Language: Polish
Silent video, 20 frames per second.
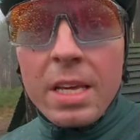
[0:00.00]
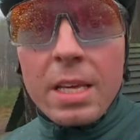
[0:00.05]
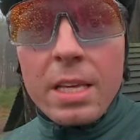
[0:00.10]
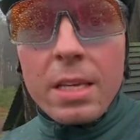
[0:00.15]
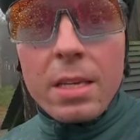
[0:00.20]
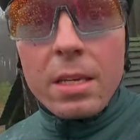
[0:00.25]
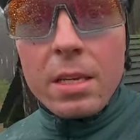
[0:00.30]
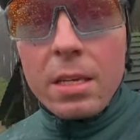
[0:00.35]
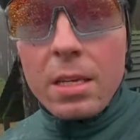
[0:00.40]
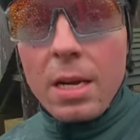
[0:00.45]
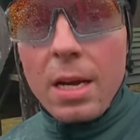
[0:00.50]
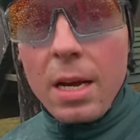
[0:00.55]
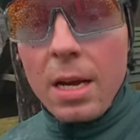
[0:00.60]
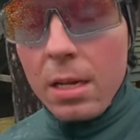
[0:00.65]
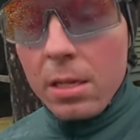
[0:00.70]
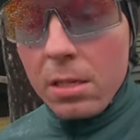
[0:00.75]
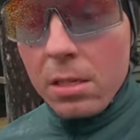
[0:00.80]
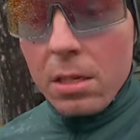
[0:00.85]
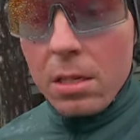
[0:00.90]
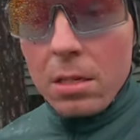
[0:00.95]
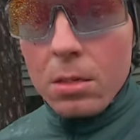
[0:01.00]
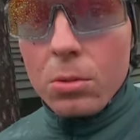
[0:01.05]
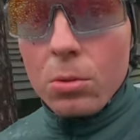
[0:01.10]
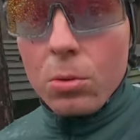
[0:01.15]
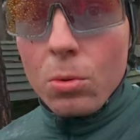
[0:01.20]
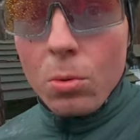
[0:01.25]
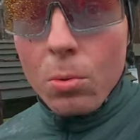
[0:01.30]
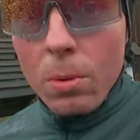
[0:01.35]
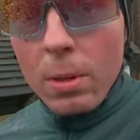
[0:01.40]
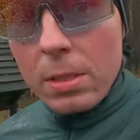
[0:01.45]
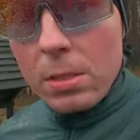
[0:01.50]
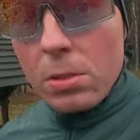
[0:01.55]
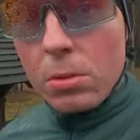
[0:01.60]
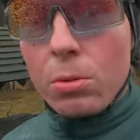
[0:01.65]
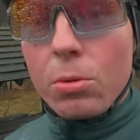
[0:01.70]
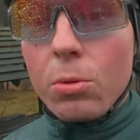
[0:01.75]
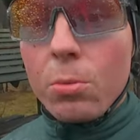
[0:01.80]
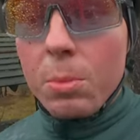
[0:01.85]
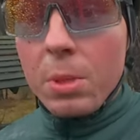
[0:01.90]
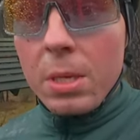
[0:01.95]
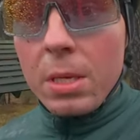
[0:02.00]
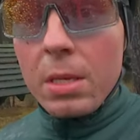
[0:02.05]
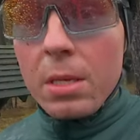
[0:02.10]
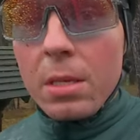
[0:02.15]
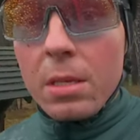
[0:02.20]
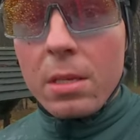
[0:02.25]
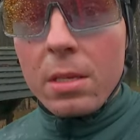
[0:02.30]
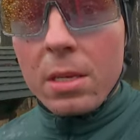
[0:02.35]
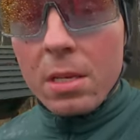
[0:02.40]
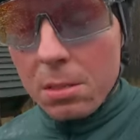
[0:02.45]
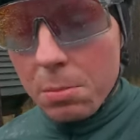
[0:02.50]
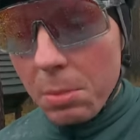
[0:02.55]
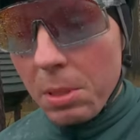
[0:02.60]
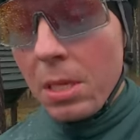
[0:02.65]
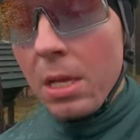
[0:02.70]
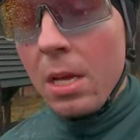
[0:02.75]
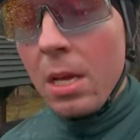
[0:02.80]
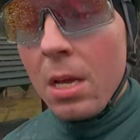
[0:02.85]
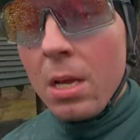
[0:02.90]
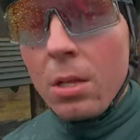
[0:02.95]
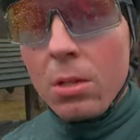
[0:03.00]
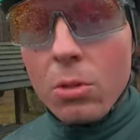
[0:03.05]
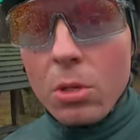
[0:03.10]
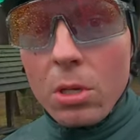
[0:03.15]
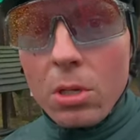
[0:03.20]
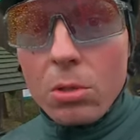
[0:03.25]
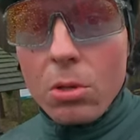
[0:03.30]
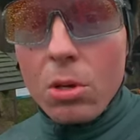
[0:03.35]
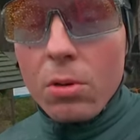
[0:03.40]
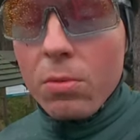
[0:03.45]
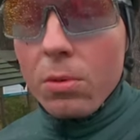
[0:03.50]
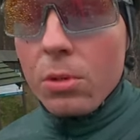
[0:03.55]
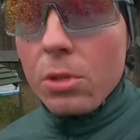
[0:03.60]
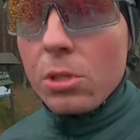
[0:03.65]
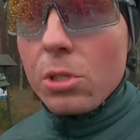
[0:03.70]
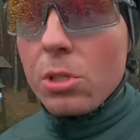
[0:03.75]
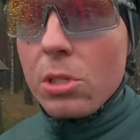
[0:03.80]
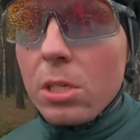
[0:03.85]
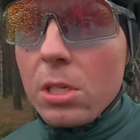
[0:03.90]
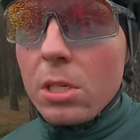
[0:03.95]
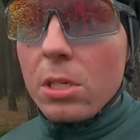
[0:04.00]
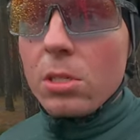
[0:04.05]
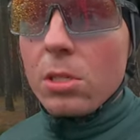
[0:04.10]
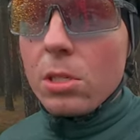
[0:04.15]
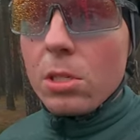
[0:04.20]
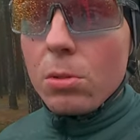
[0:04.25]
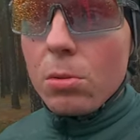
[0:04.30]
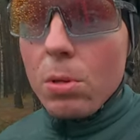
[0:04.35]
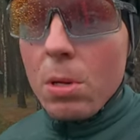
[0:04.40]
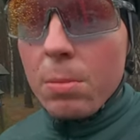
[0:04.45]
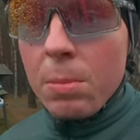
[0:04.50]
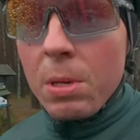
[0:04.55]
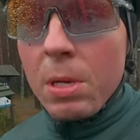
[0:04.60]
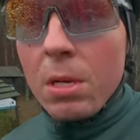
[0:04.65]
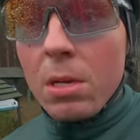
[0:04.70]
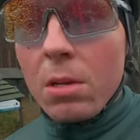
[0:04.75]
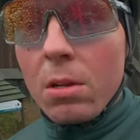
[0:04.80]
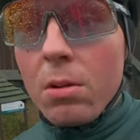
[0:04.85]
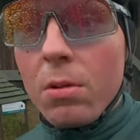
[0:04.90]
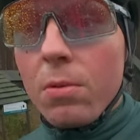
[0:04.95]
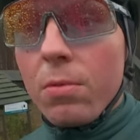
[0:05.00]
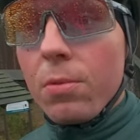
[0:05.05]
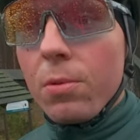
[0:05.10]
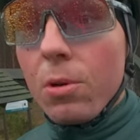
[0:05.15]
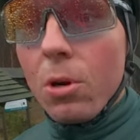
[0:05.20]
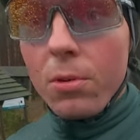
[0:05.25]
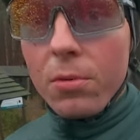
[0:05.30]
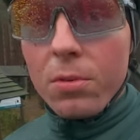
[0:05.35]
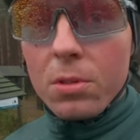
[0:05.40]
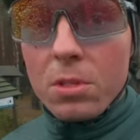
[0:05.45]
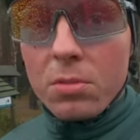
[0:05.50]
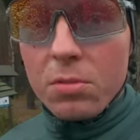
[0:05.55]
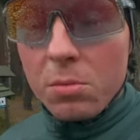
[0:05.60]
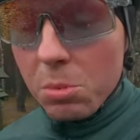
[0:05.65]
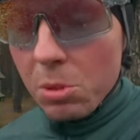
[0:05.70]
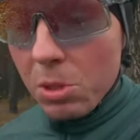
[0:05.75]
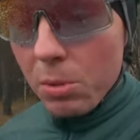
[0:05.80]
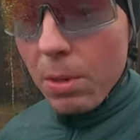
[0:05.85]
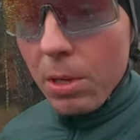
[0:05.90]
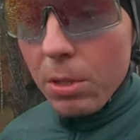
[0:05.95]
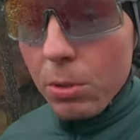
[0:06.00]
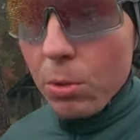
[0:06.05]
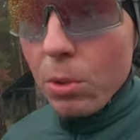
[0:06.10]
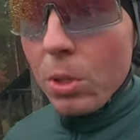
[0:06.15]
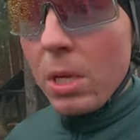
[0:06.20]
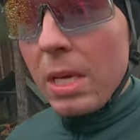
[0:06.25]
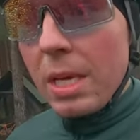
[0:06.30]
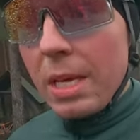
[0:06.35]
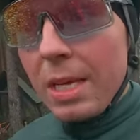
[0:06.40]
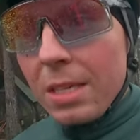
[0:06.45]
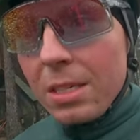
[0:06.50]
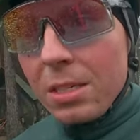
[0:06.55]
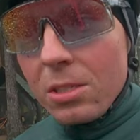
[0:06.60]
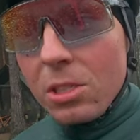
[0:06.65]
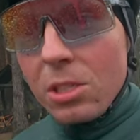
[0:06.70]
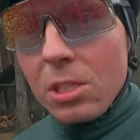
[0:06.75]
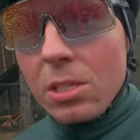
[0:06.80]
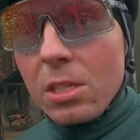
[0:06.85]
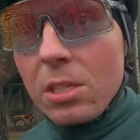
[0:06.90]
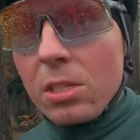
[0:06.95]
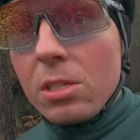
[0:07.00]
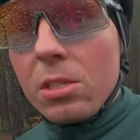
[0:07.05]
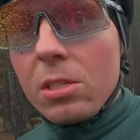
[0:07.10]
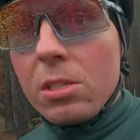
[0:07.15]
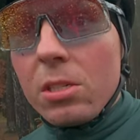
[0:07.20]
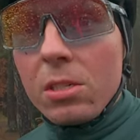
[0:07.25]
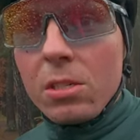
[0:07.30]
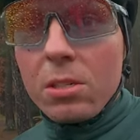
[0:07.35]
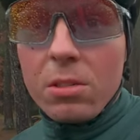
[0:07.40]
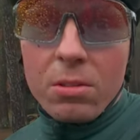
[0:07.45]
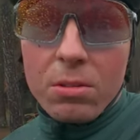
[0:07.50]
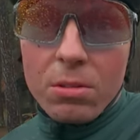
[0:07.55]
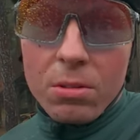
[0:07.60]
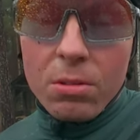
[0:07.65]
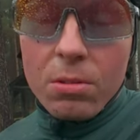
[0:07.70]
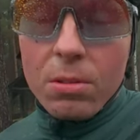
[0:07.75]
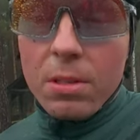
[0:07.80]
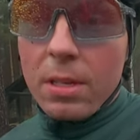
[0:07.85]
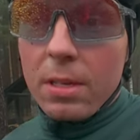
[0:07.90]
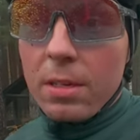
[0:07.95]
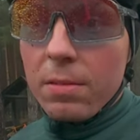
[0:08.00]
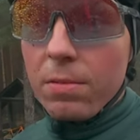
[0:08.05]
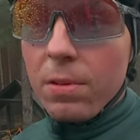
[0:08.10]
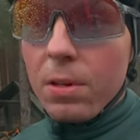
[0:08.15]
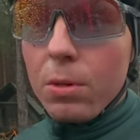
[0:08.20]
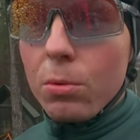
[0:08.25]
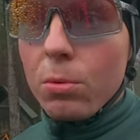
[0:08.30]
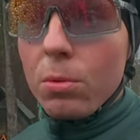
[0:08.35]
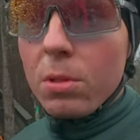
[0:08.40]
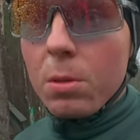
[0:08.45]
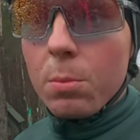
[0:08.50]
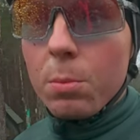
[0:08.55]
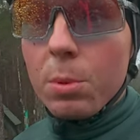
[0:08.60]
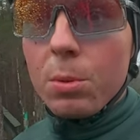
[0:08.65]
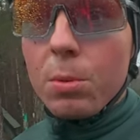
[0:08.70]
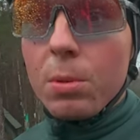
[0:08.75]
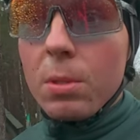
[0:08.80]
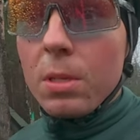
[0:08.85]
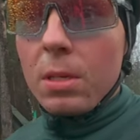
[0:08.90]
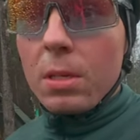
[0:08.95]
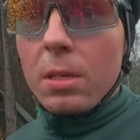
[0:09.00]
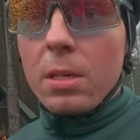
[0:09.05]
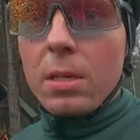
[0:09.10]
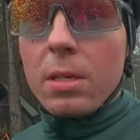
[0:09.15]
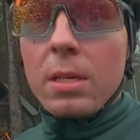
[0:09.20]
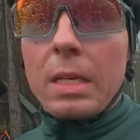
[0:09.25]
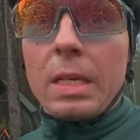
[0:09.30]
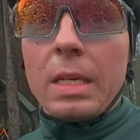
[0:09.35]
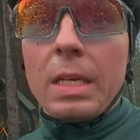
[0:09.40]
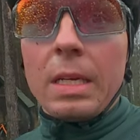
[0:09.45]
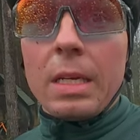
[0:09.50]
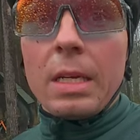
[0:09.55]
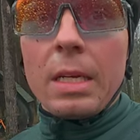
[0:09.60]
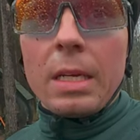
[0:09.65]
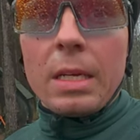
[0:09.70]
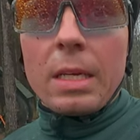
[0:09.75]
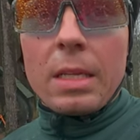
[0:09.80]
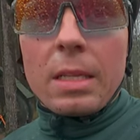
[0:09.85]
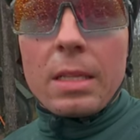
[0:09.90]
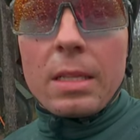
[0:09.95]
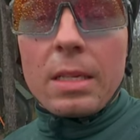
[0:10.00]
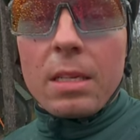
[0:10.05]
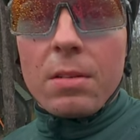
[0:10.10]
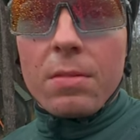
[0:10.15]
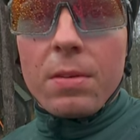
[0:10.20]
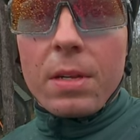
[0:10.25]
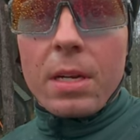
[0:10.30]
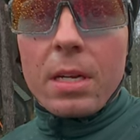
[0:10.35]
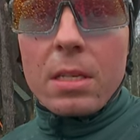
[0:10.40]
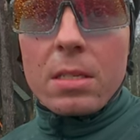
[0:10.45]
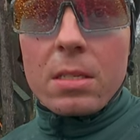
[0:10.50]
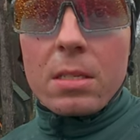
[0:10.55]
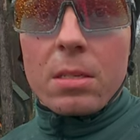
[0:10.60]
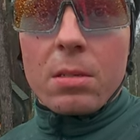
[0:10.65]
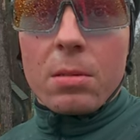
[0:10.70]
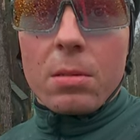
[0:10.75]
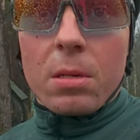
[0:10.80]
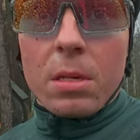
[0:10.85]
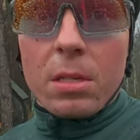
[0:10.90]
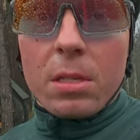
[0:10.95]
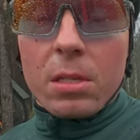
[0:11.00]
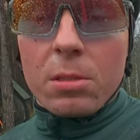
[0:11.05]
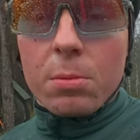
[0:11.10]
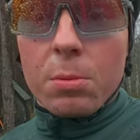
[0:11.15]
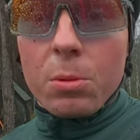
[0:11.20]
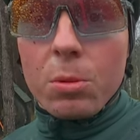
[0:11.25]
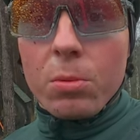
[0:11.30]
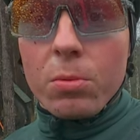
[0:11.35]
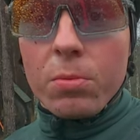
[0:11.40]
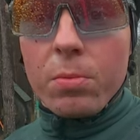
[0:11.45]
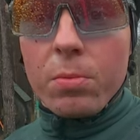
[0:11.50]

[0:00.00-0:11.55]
i ani razu łańcuch mi nie spadł. Dodatkowo jeszcze jeździłem e, w owocowym przyłaju, gdzie też e, no, te warunki były takie na dwa razy, też było